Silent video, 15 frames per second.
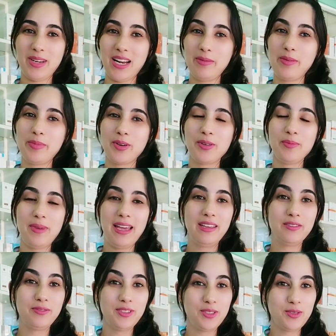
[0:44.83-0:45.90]
مرحبا بكم
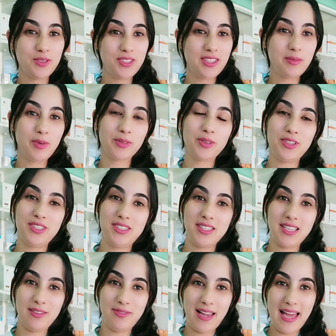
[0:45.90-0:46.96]
معايا في فيديو جديد موضوع جديد
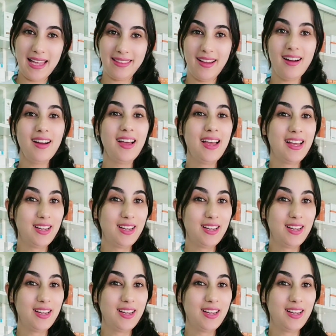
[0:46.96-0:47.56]
كيف العاده